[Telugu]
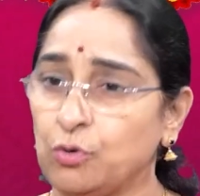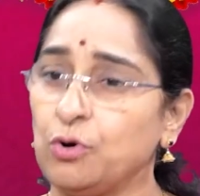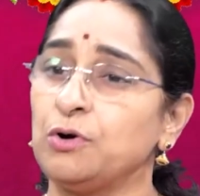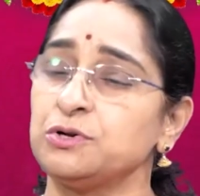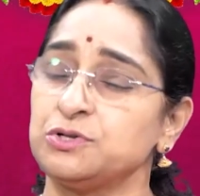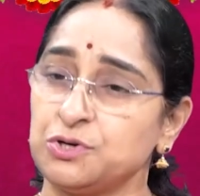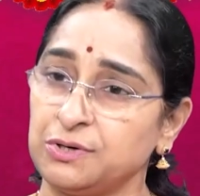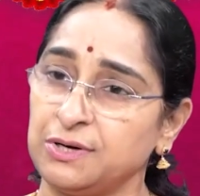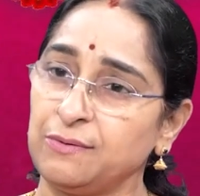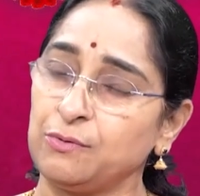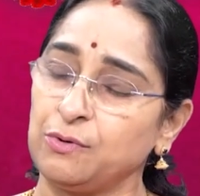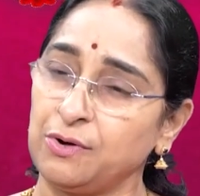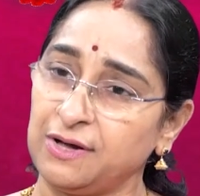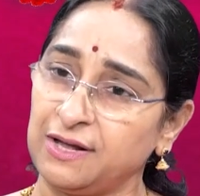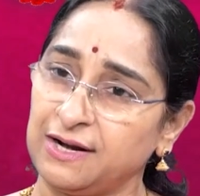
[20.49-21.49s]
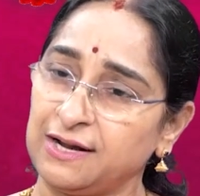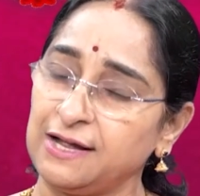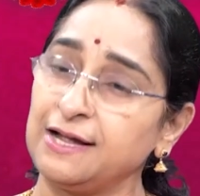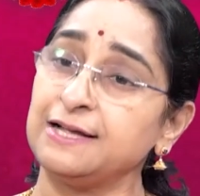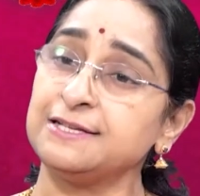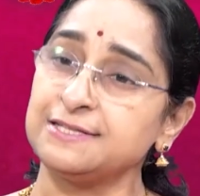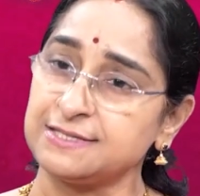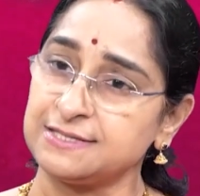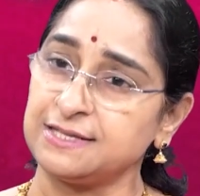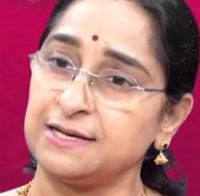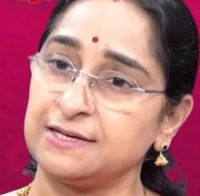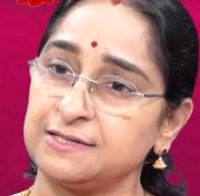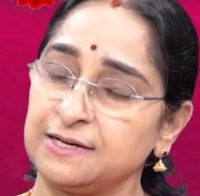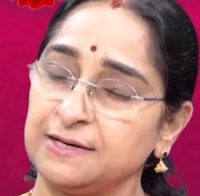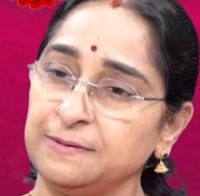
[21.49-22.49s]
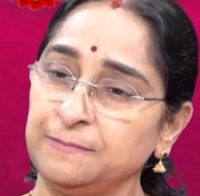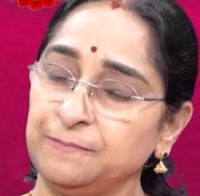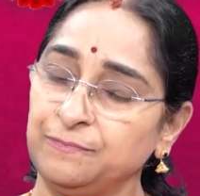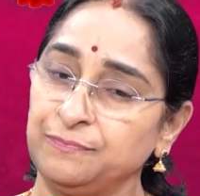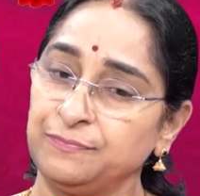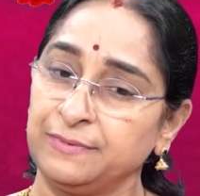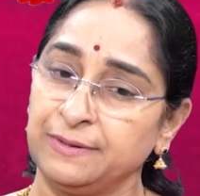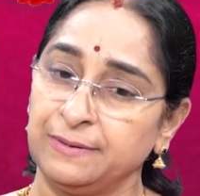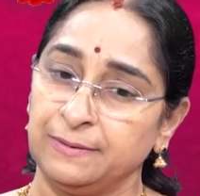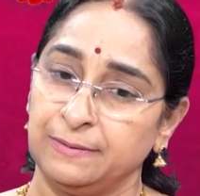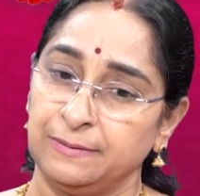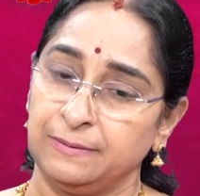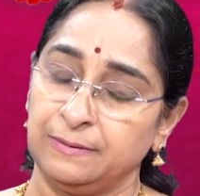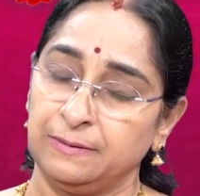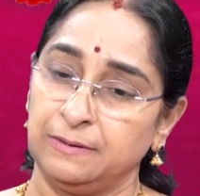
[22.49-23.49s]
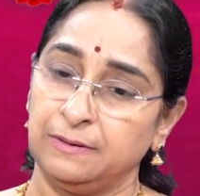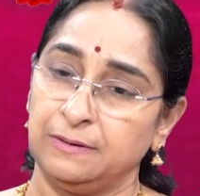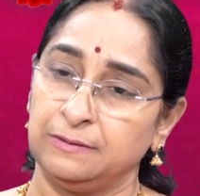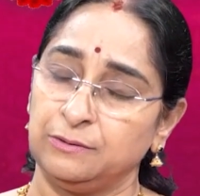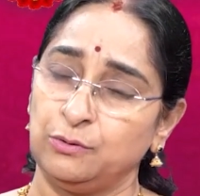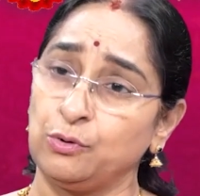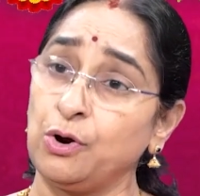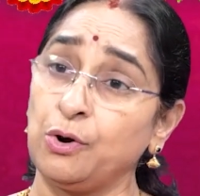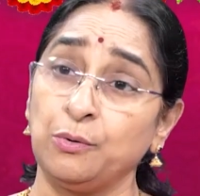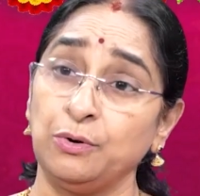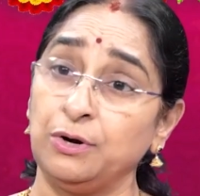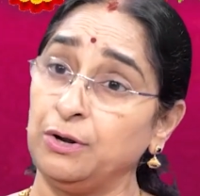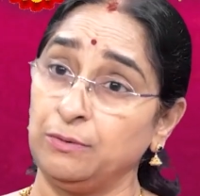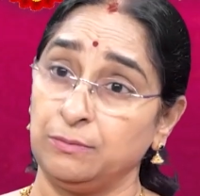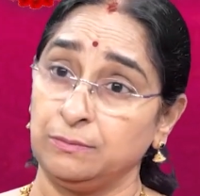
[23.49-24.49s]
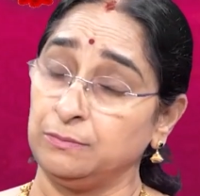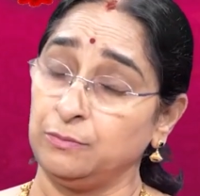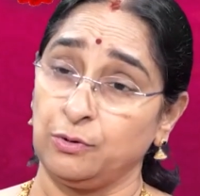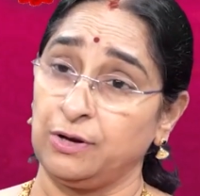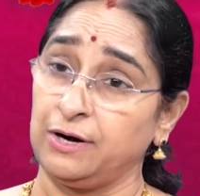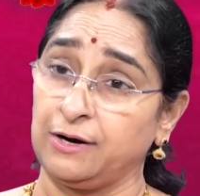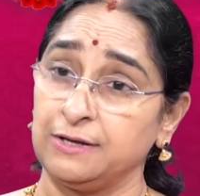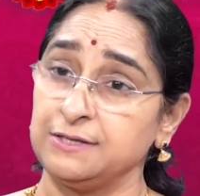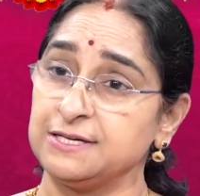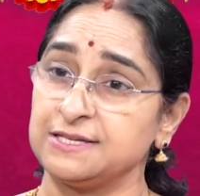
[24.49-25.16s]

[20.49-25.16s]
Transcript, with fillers: ఒక్కొక్క చోట ఒక్కొక్క రకంగా చేస్తారు జయ దుర్గగుడిలో ఒక రకం